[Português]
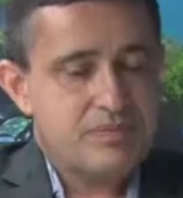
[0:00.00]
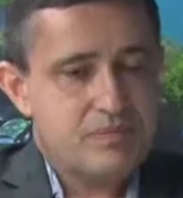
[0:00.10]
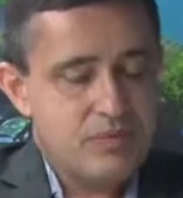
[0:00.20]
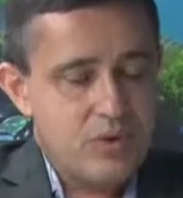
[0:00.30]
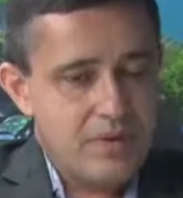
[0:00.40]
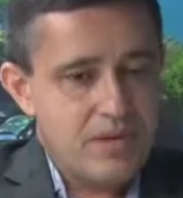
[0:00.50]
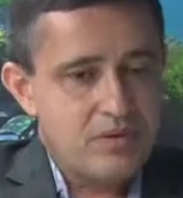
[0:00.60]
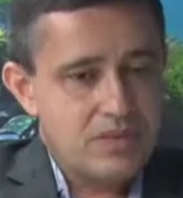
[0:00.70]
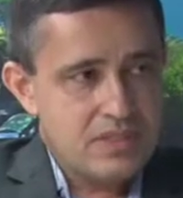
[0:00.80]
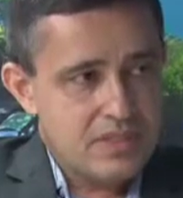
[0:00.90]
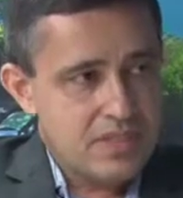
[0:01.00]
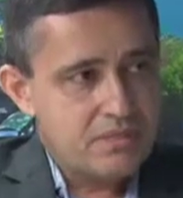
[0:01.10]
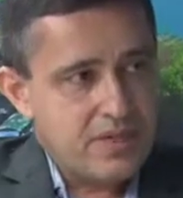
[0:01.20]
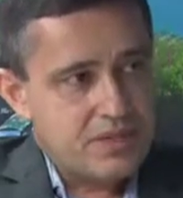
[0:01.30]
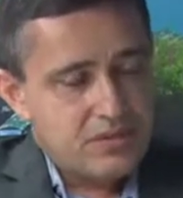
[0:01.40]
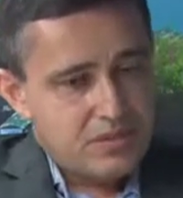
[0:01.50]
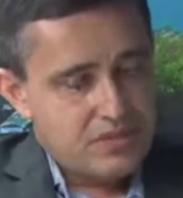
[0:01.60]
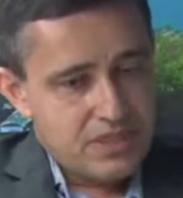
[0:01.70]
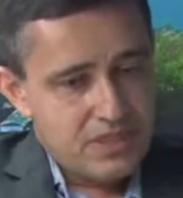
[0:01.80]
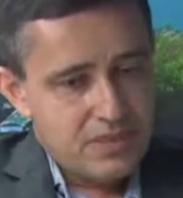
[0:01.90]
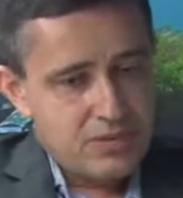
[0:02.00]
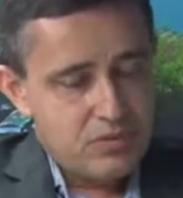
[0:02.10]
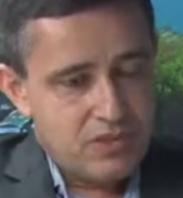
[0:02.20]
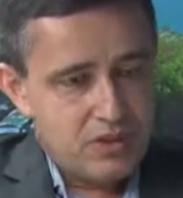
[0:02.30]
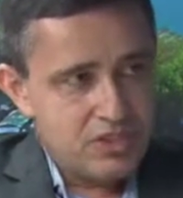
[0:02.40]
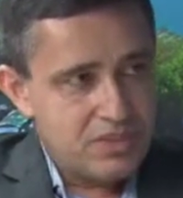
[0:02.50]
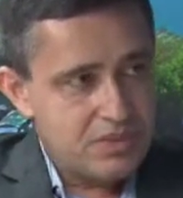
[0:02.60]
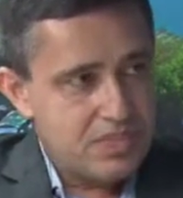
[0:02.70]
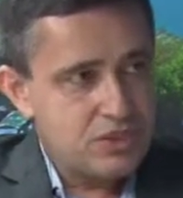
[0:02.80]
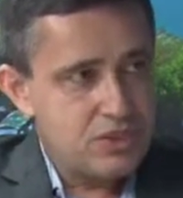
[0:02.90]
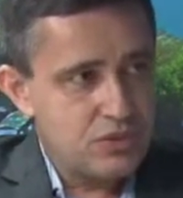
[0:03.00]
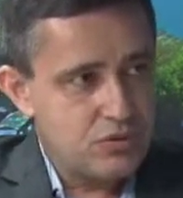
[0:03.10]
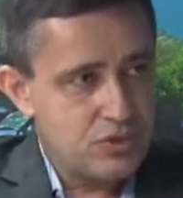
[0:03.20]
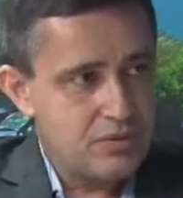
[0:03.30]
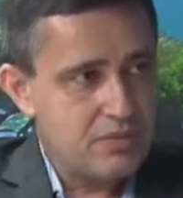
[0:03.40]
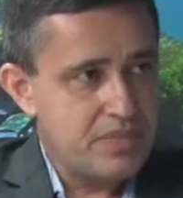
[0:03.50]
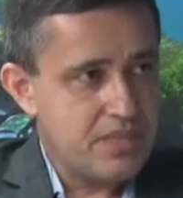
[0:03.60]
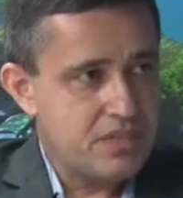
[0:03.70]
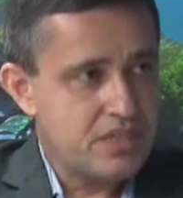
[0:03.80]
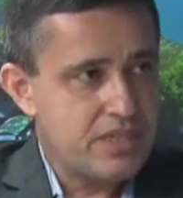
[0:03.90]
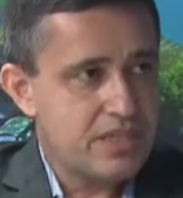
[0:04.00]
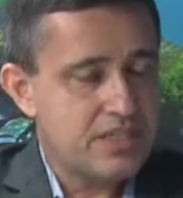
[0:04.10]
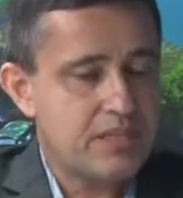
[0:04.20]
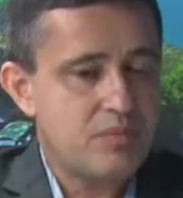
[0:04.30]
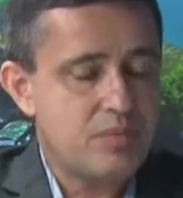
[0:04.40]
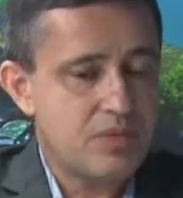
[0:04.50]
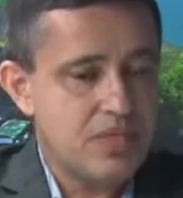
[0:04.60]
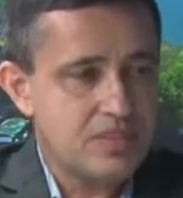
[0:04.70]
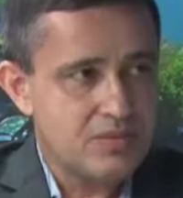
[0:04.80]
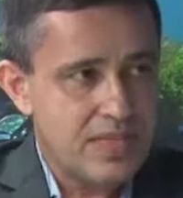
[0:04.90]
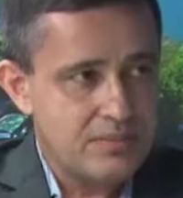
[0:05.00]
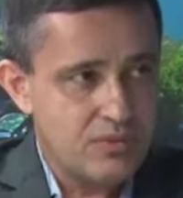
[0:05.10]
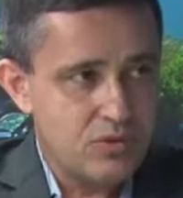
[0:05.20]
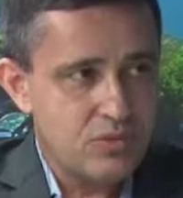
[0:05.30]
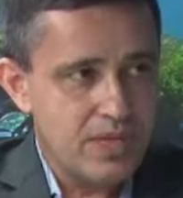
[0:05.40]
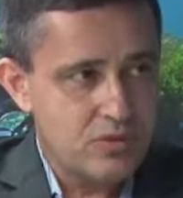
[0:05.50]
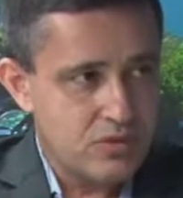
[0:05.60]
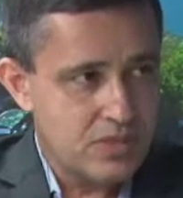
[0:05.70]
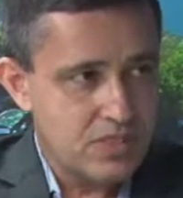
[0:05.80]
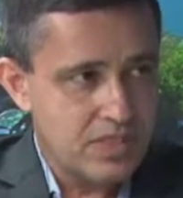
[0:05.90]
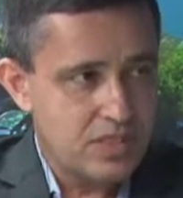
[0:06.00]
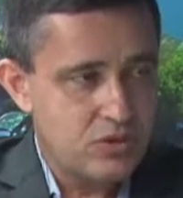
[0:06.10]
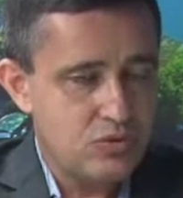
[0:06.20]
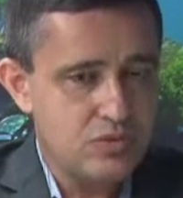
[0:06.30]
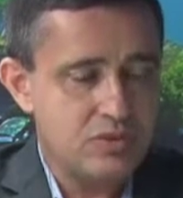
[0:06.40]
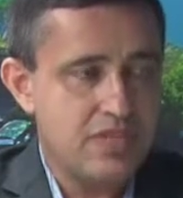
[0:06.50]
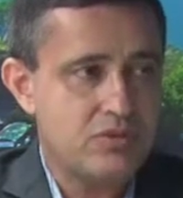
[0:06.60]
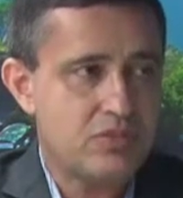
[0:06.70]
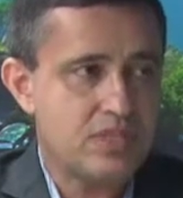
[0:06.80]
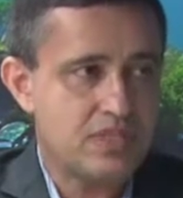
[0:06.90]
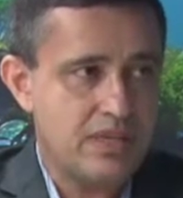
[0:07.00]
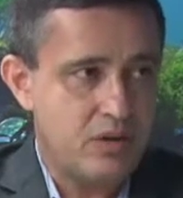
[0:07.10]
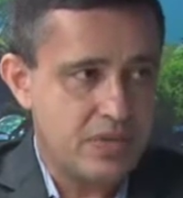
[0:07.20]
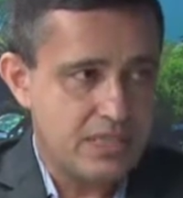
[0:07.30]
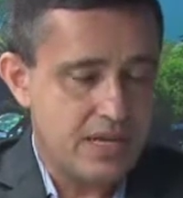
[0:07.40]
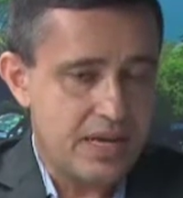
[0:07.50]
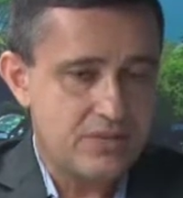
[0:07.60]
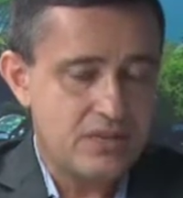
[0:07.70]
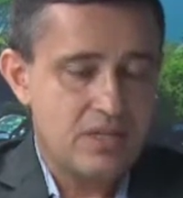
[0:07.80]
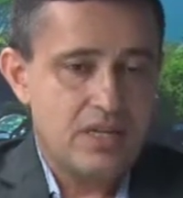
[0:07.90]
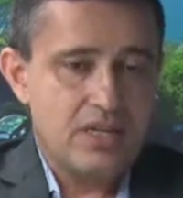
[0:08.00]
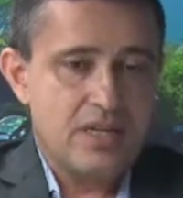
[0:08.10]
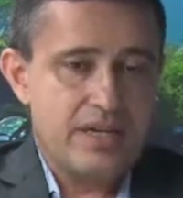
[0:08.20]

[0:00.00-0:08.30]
Boa pergunta nesse aspecto. Veja bem, o que nós temos sentido ultimamente é que a população está muito mais consciente, o número de denúncias tem aumentado. Ótimo.